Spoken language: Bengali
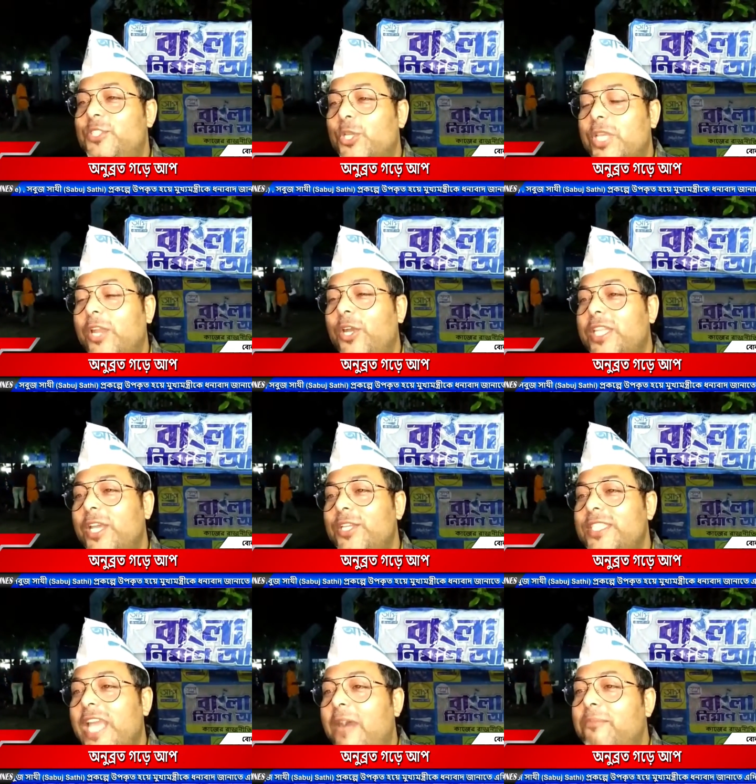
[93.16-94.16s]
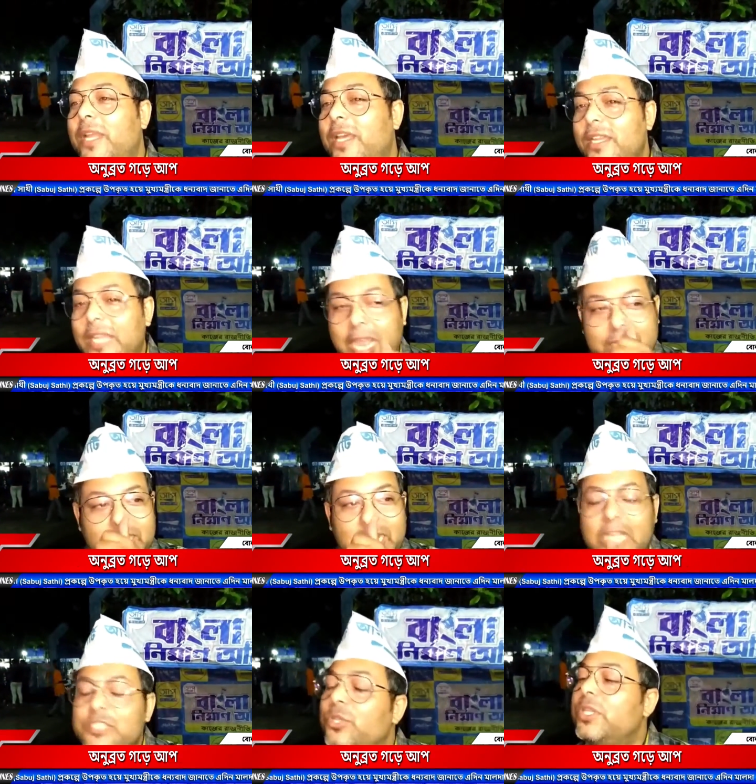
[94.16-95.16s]
সোজা কথা হচ্ছে আমরা একটা
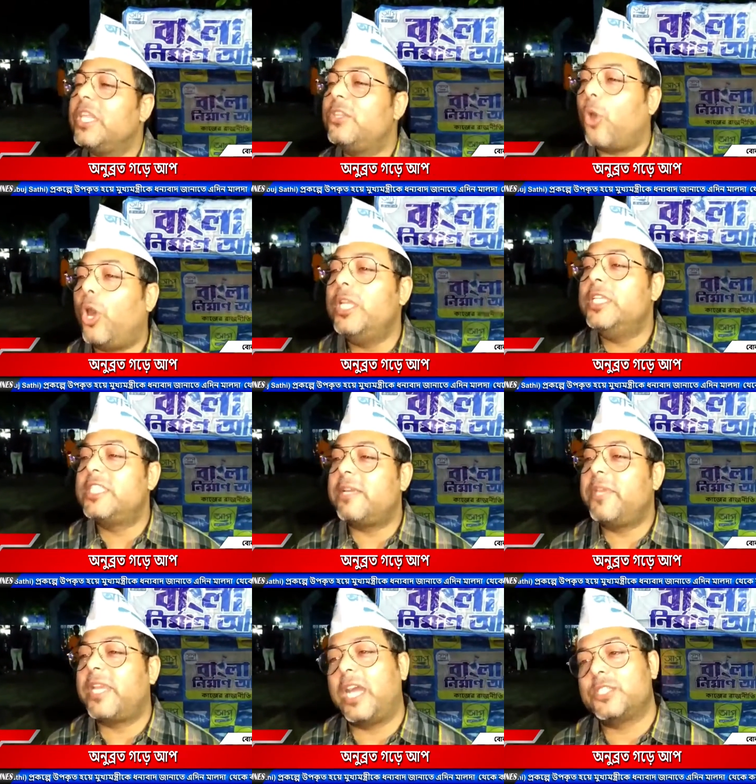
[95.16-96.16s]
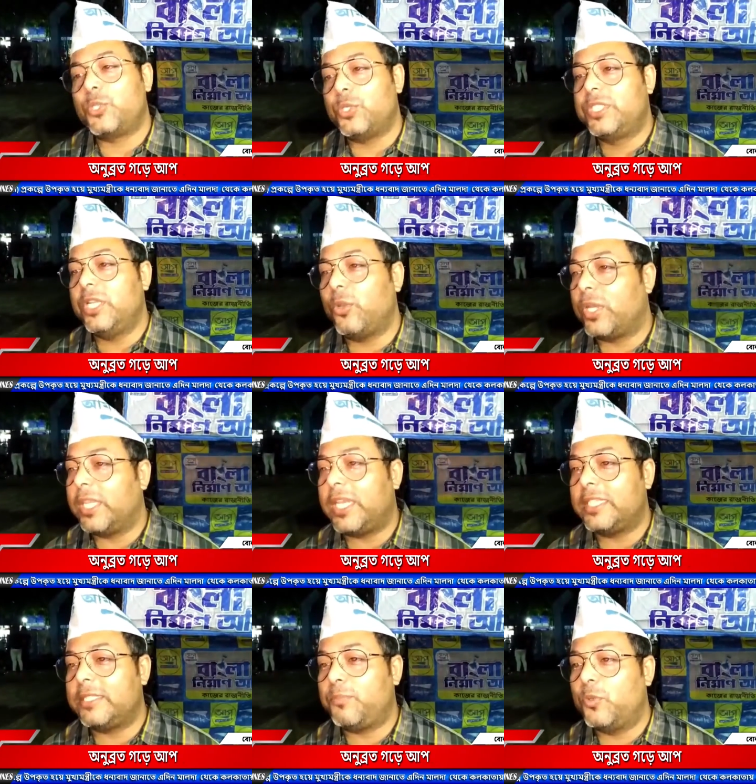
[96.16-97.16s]
রাজনৈতিক দল হিসাবে কাজ করছি লোকেদের
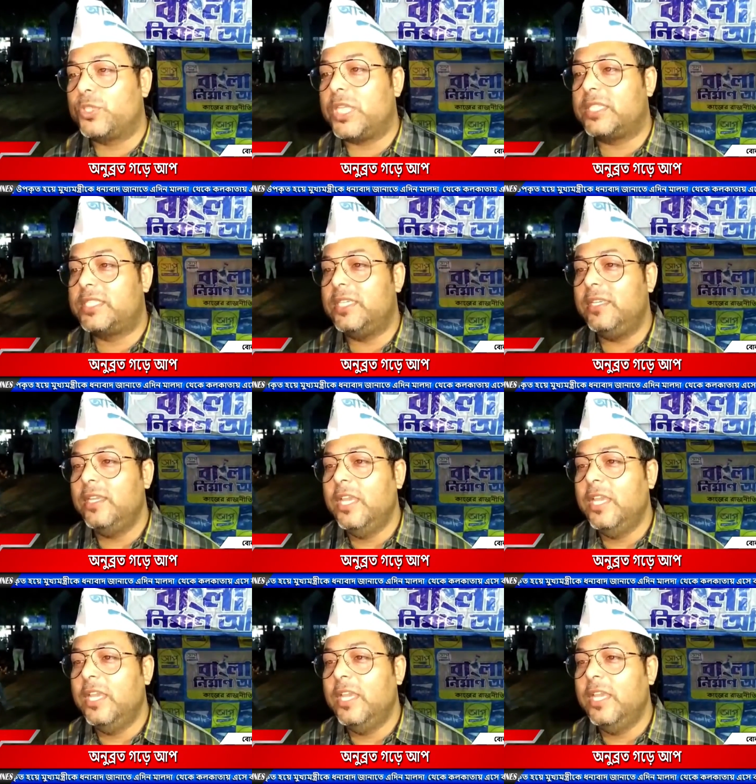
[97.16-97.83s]
কাছে পৌঁছাচ্ছি